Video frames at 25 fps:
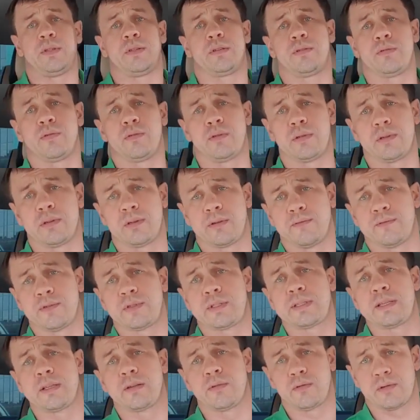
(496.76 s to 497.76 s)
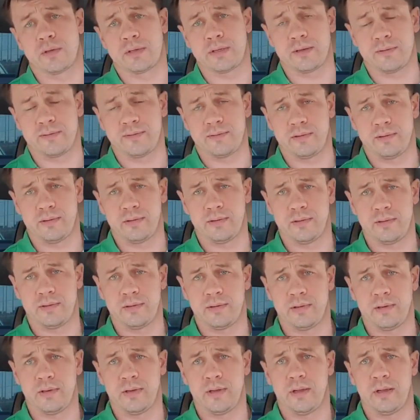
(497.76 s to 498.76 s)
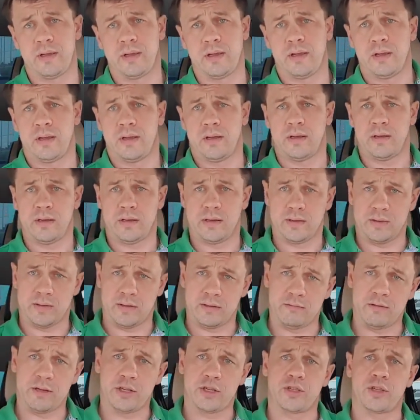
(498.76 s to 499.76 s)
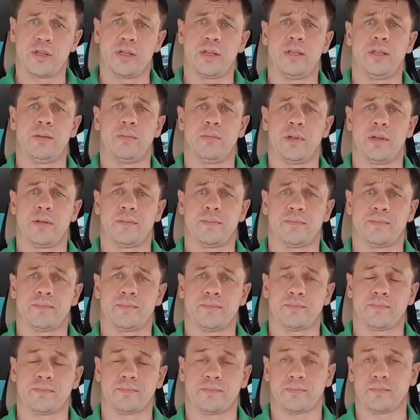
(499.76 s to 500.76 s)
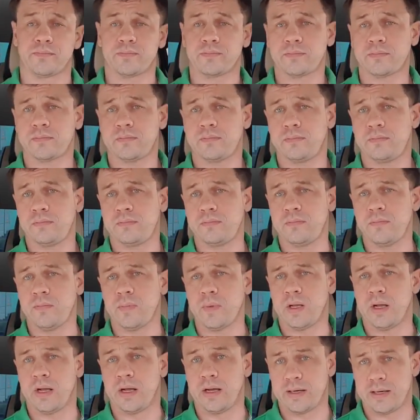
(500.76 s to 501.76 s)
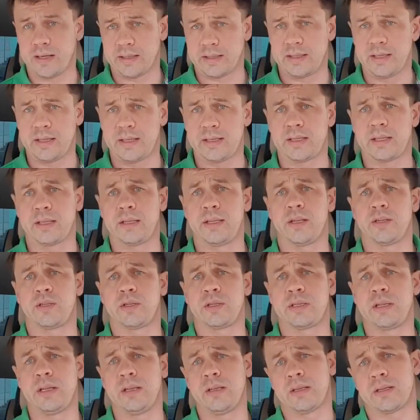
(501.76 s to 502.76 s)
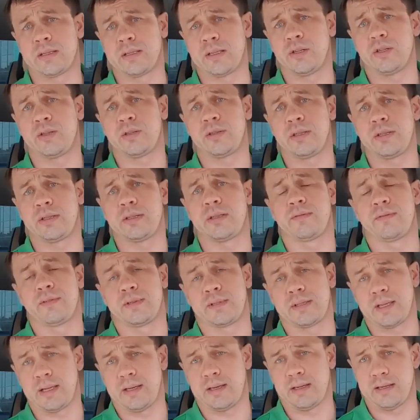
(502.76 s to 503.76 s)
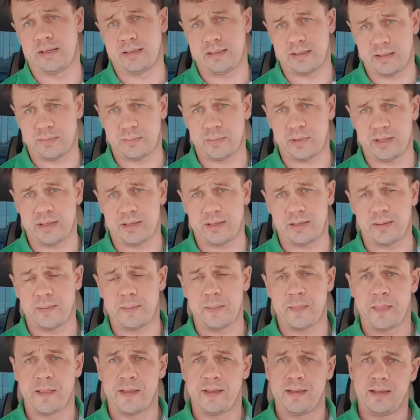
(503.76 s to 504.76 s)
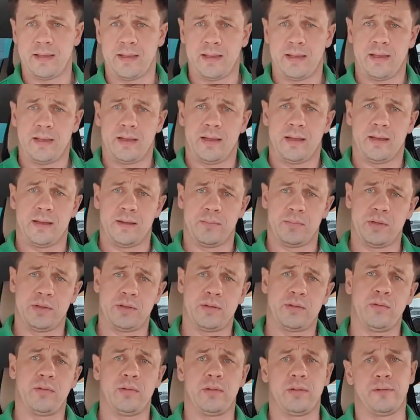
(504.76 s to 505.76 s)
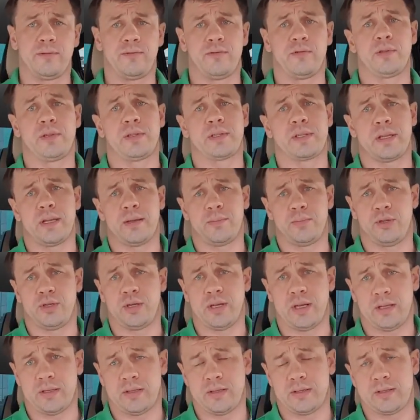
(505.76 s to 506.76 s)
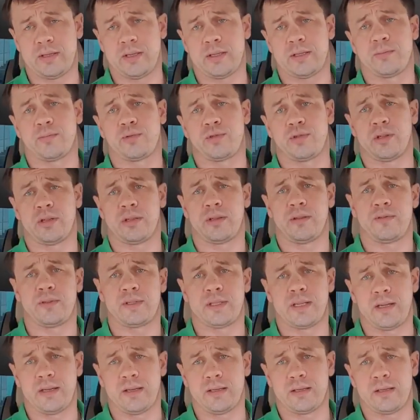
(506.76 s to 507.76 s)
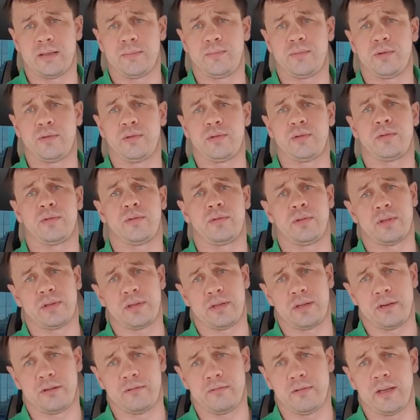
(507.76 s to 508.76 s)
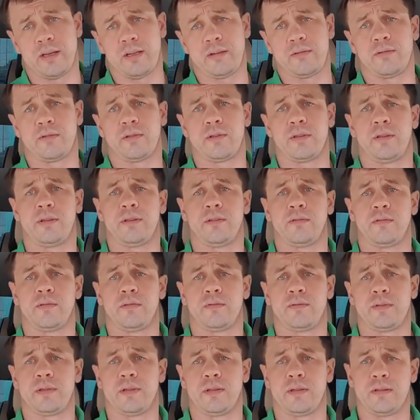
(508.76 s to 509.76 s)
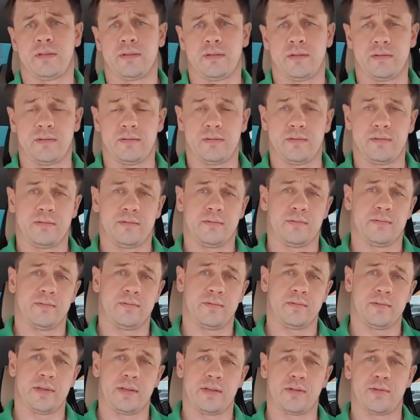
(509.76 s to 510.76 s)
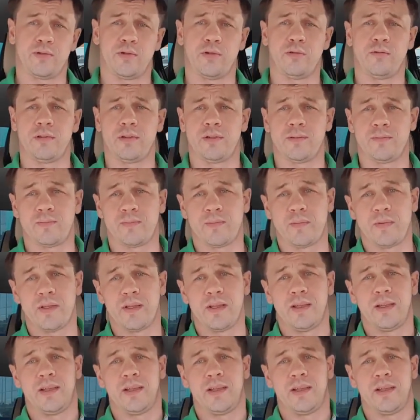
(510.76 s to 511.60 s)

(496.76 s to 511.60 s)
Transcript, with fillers: пенсионных взносов а, на ваше имя. А раз есть такие отчисления, значит есть официальная зарплата. А пенсионный фонд сообщает, естественно, что это официальный запрос, он открывает вот эти вот все э, засовы,